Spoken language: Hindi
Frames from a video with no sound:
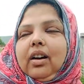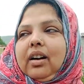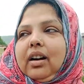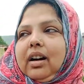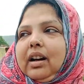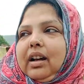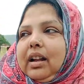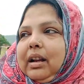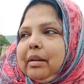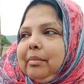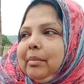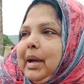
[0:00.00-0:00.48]

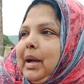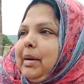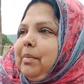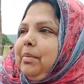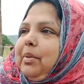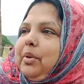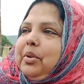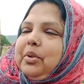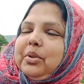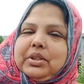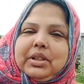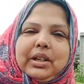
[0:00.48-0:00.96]
और मैं आप
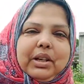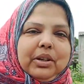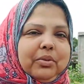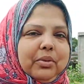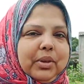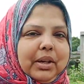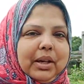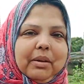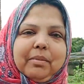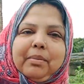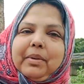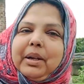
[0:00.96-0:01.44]
लोग को
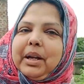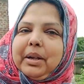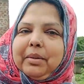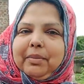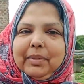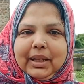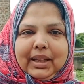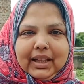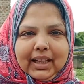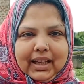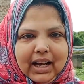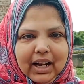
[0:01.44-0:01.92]
चलूँगी अब घर
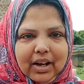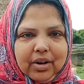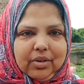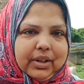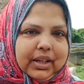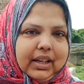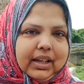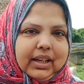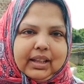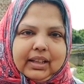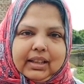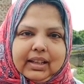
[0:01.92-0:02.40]
भी
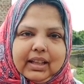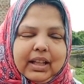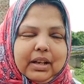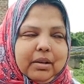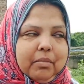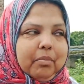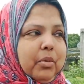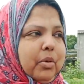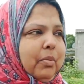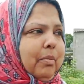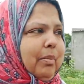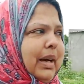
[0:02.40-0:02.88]
दिखाऊँगी
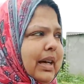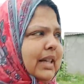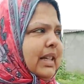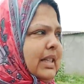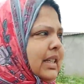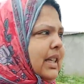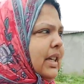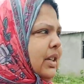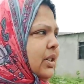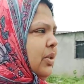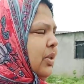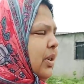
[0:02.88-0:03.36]
अंदर मुंबई
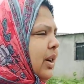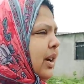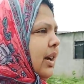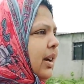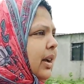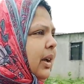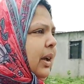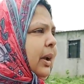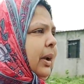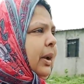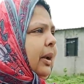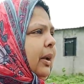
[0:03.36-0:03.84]
से जो
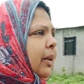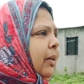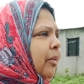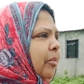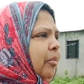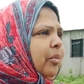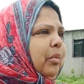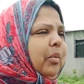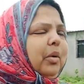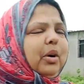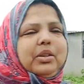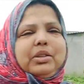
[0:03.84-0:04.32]
है
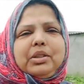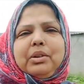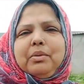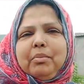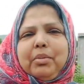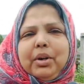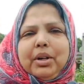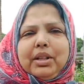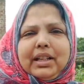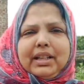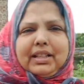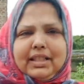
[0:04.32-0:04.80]

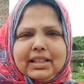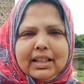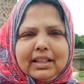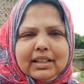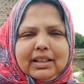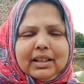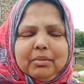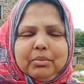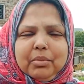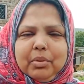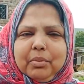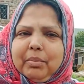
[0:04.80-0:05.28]
मौसम बहुत अच्छा
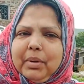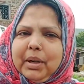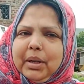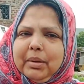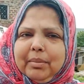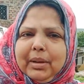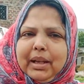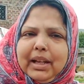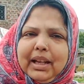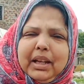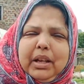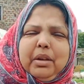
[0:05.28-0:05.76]
था मुंबई
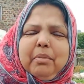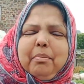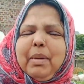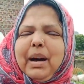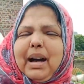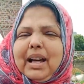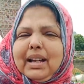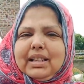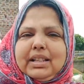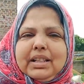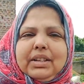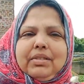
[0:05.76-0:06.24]
में लेकिन
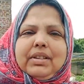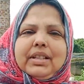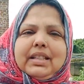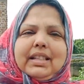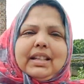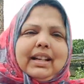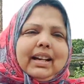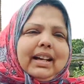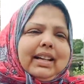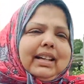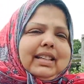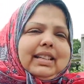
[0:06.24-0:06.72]
बारिश की वजह
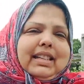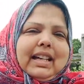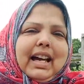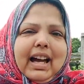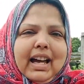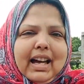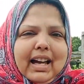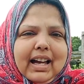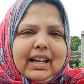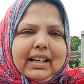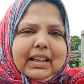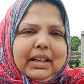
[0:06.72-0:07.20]
से कहीं जा
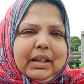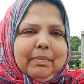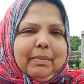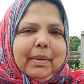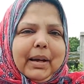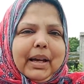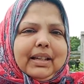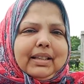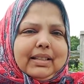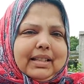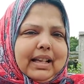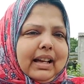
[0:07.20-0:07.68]
नहीं
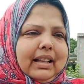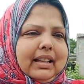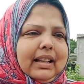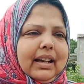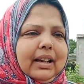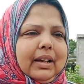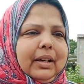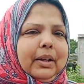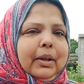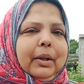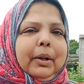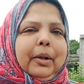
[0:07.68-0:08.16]
पाई
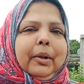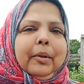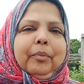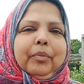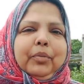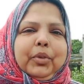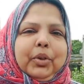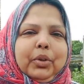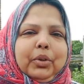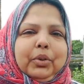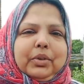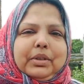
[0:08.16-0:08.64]
ज़्यादा
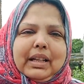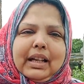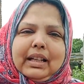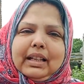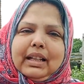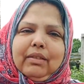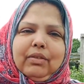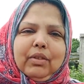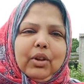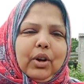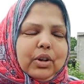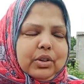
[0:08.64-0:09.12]
तो
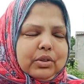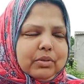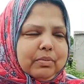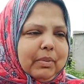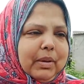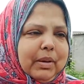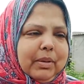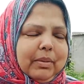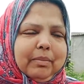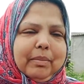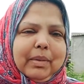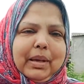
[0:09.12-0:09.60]
ज़्यादा ब्लॉग्स
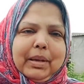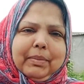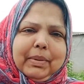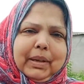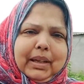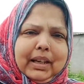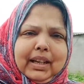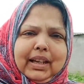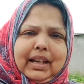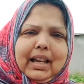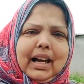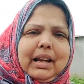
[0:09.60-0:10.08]
में मैं
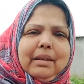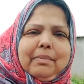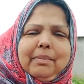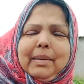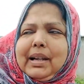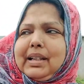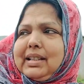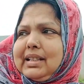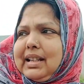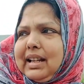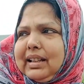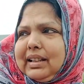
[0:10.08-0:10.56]
भी नहीं डाल
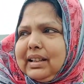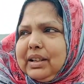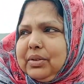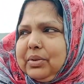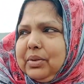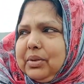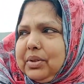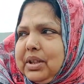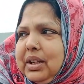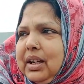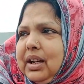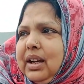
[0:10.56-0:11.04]
पाई ज़्यादा
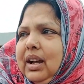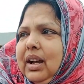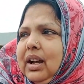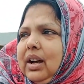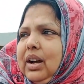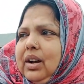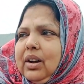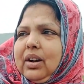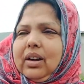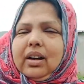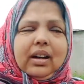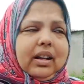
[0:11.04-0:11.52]
कुछ
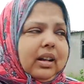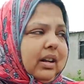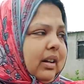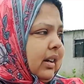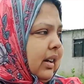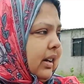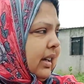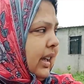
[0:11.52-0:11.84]
और